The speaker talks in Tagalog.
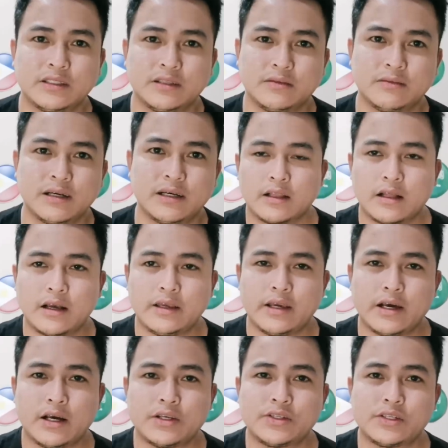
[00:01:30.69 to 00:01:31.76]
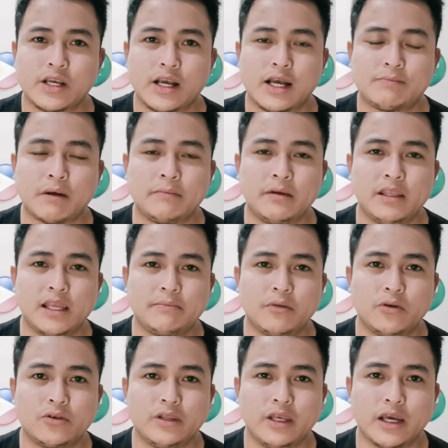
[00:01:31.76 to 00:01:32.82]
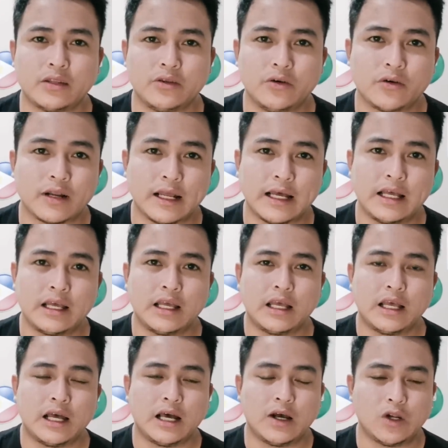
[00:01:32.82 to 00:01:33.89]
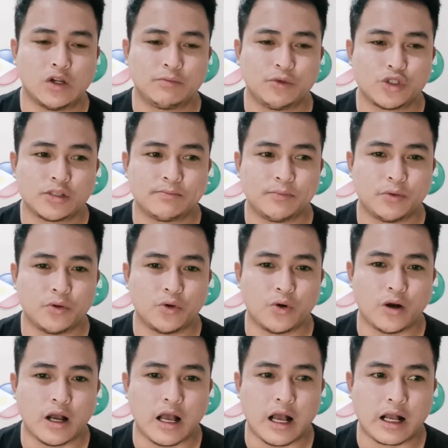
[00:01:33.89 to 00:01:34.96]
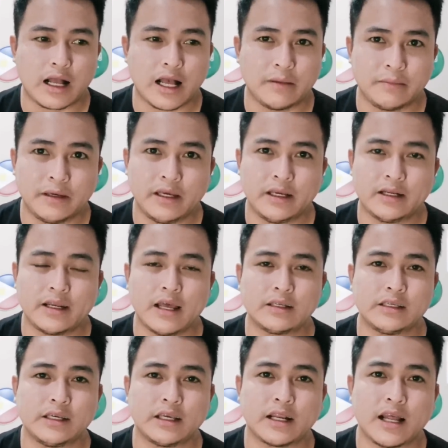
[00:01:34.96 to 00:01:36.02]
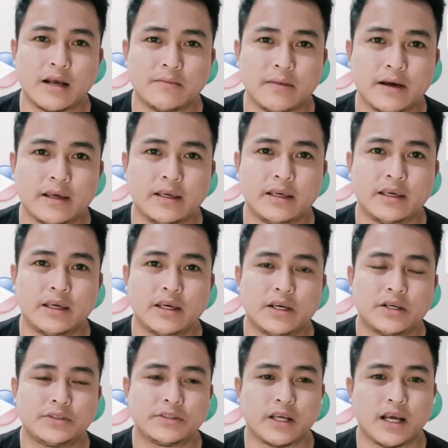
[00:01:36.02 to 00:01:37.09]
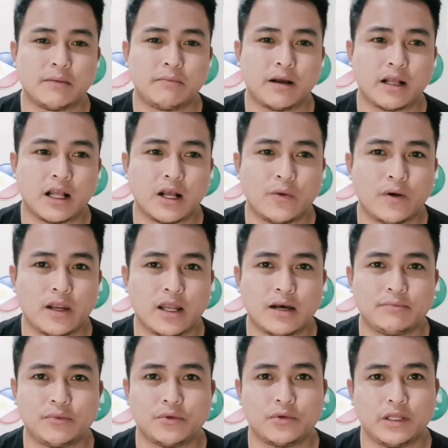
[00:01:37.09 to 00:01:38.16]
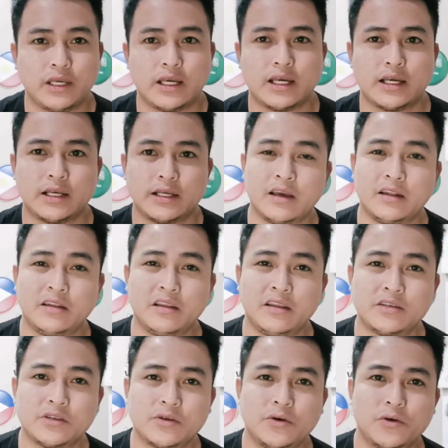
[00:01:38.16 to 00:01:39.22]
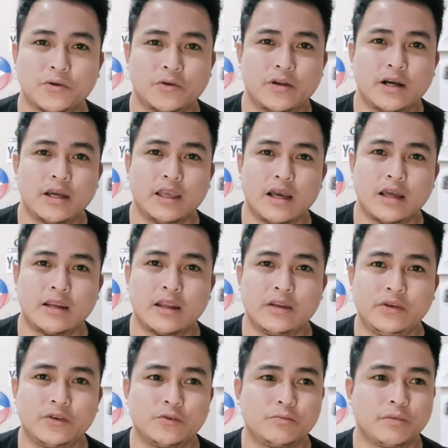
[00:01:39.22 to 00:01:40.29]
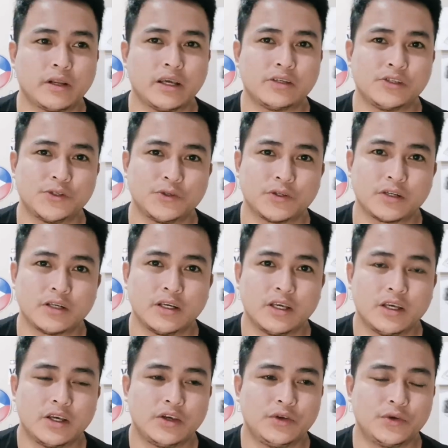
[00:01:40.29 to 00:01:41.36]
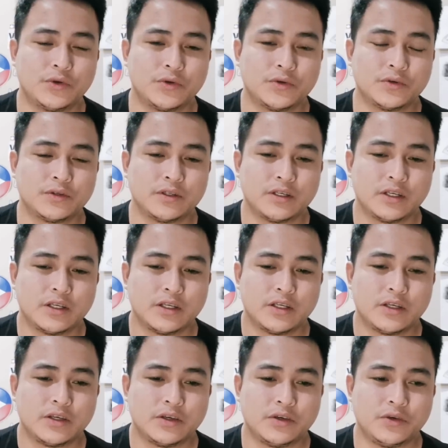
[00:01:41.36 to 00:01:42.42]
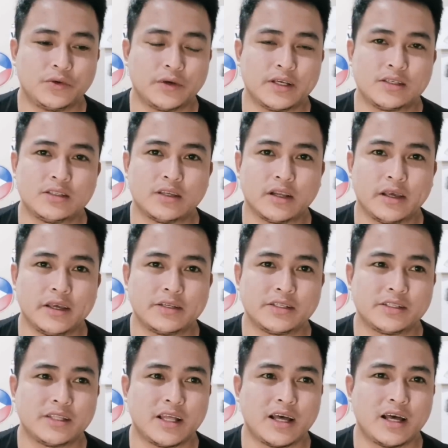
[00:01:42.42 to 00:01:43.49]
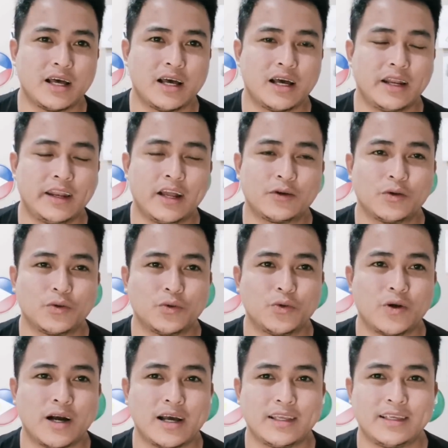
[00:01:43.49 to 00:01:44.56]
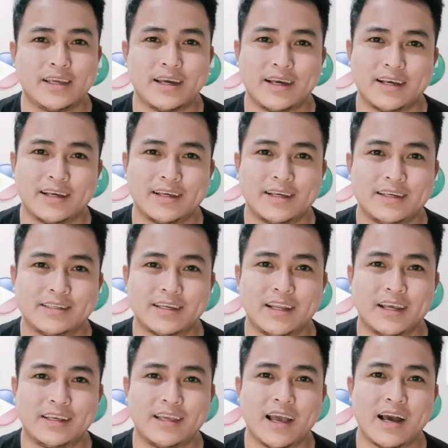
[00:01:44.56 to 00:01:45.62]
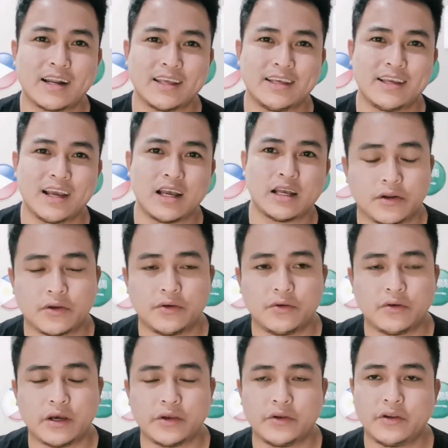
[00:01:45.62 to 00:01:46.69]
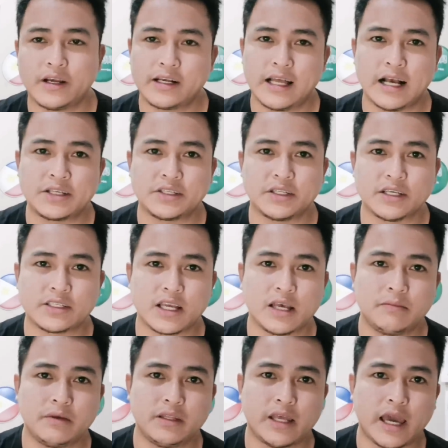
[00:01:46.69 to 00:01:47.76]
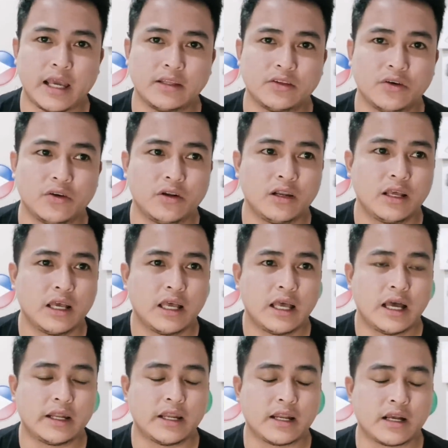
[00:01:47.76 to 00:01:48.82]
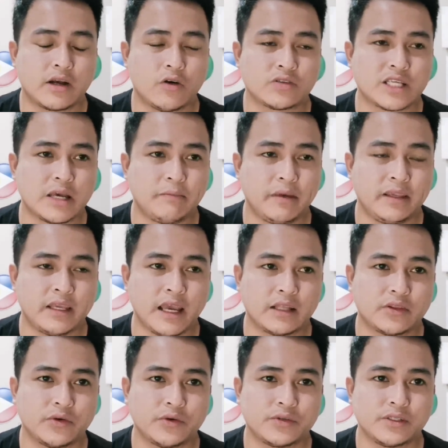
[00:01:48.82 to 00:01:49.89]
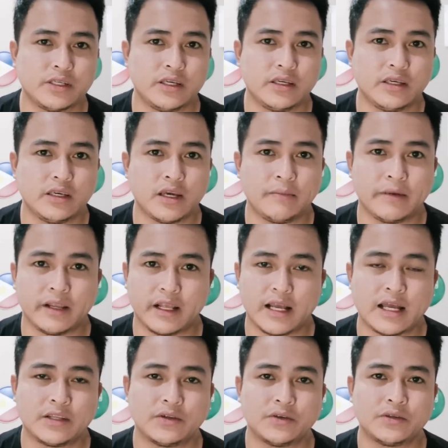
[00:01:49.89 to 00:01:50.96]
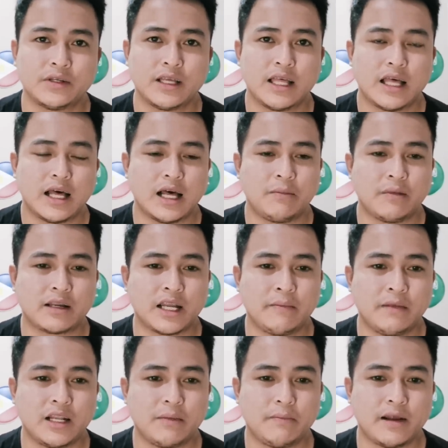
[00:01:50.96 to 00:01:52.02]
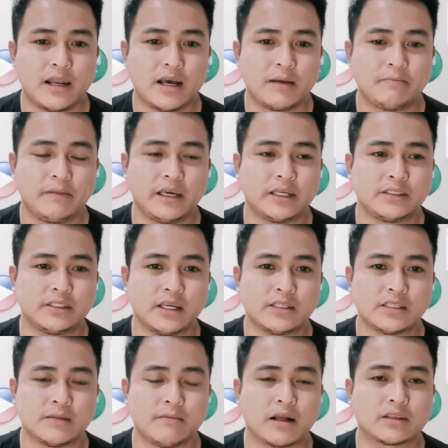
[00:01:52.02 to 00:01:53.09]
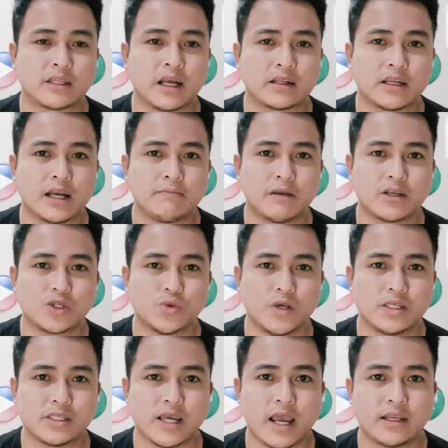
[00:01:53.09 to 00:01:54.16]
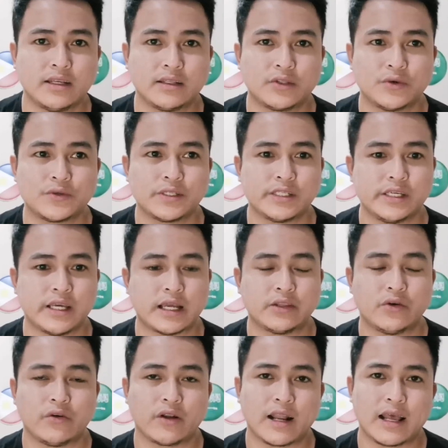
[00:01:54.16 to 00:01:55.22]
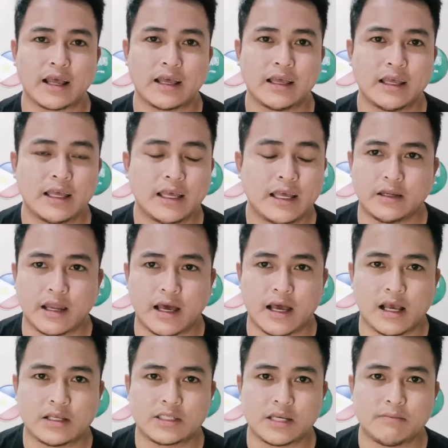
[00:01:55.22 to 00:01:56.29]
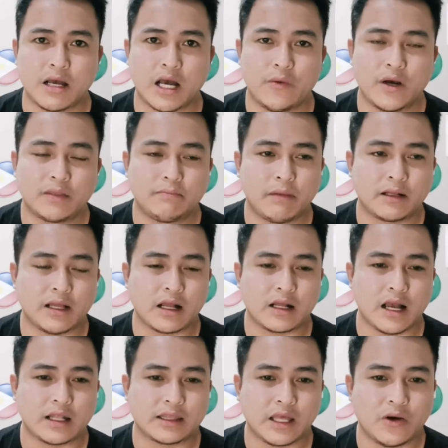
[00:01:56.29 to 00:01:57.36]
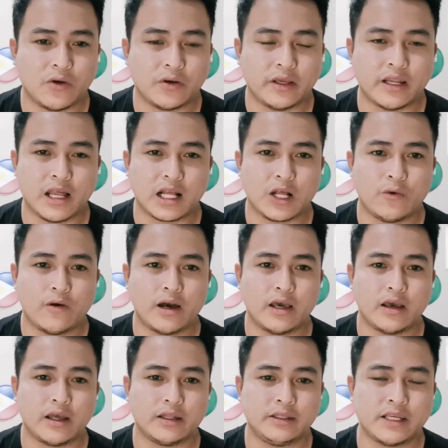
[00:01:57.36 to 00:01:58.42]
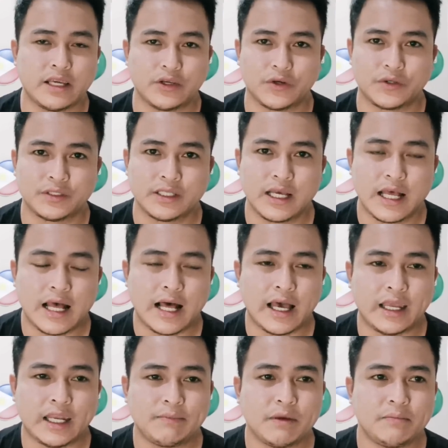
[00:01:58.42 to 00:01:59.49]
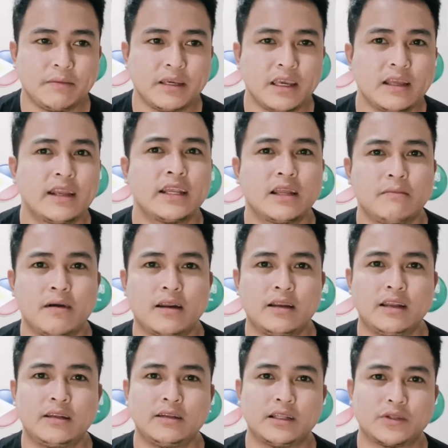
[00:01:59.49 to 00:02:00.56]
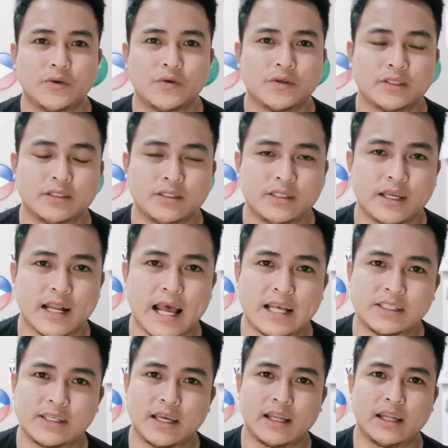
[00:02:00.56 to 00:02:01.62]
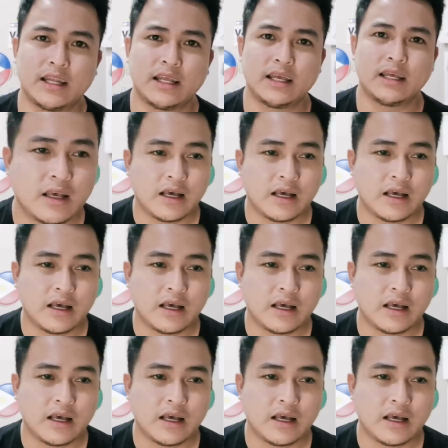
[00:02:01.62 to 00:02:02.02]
'di ba? Kaya sa pamilya po ni Adora, uh, lubos po kaming nakikiramay sa pagkawala po niya. Hindi niya siguro nakayanan yung pressure, yung yung stress na nakukuha niya sa nangyari niya. Pero ayun na nga ang sinasabi ni Idol nang kausapin niya itong si Amerikano, uh, marami na palang beses na magtangkang mag-suicide itong si Adora na sa bawat pagkakataong ginagawa niya yon ay napipigilan naman nitong si Russell.